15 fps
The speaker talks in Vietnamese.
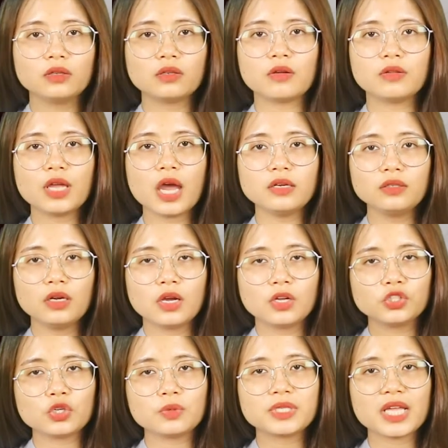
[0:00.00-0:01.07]
Thứ nhất,
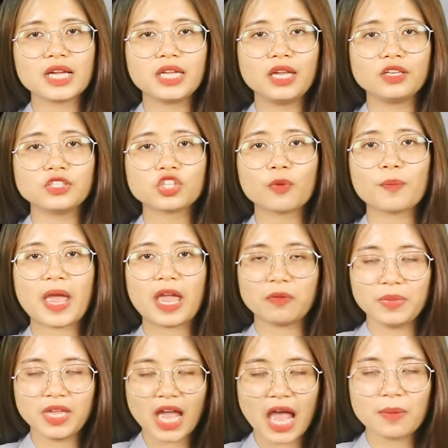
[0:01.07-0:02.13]
chúng sẽ khiến cho
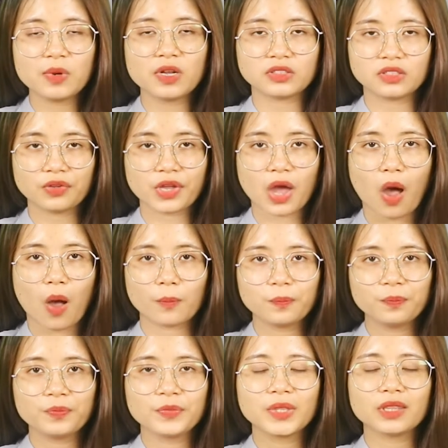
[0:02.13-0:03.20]
bé bị áp lực từ
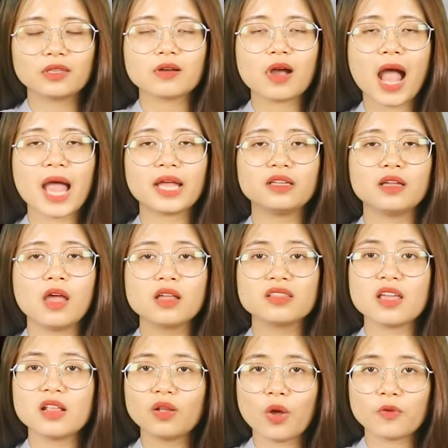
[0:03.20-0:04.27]
nhỏ. Thứ hai,
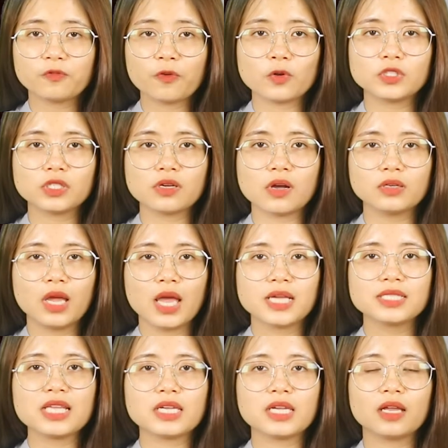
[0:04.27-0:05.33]
tên gọi phô trương
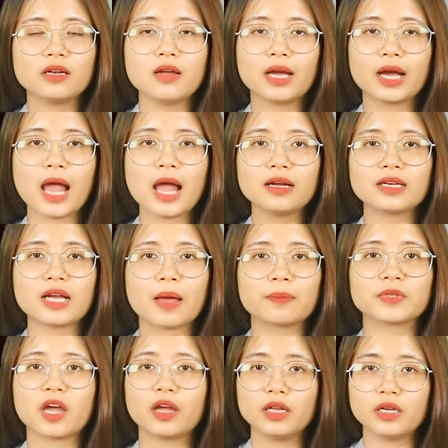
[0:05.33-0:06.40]
sẽ khiến người khác cảm
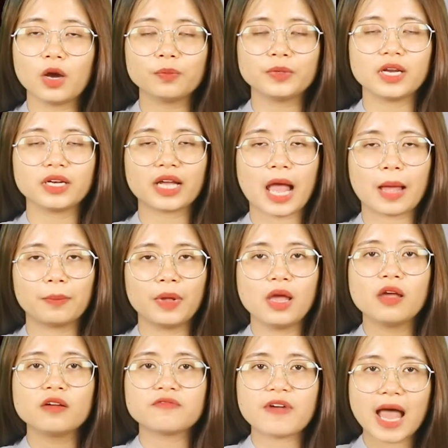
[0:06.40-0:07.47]
thấy không thiện cảm
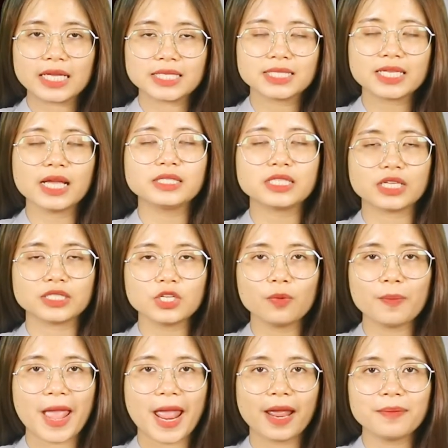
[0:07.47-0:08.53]
và sẽ chế
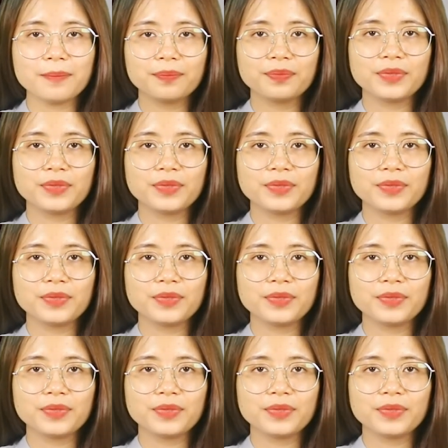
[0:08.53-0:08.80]
giễu bé.